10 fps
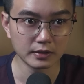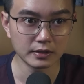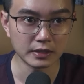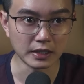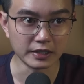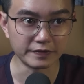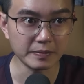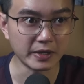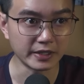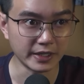Từ phía
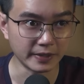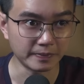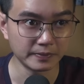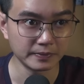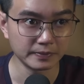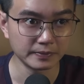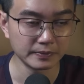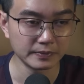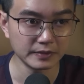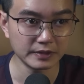bên kia,
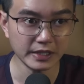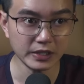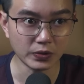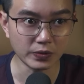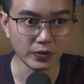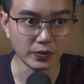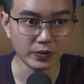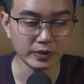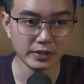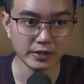tiếng ù ù
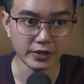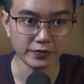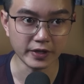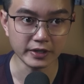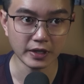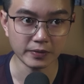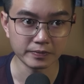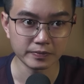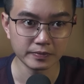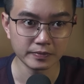của tín hiệu viễn thông
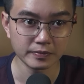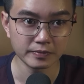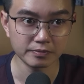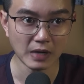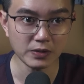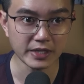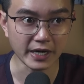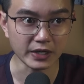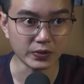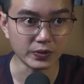báo
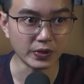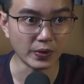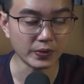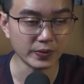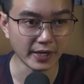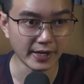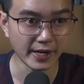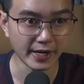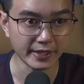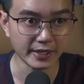rằng cuộc gọi của cả
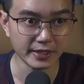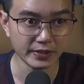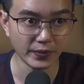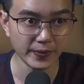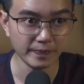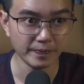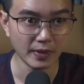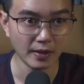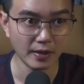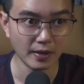hai đã kết nối.
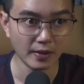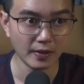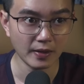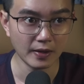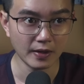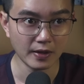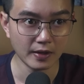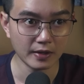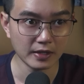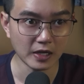
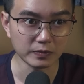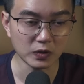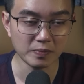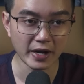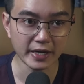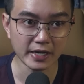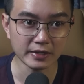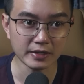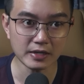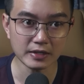Giọng của Mai
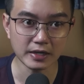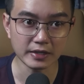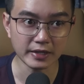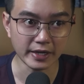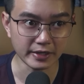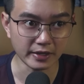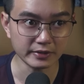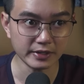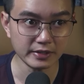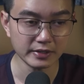Anh cất lên đầy khẩn
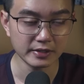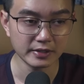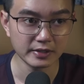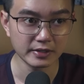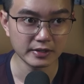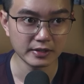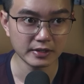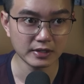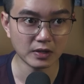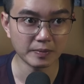thiết.
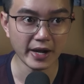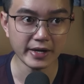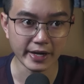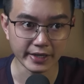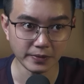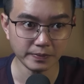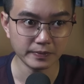Con bé đang khóc.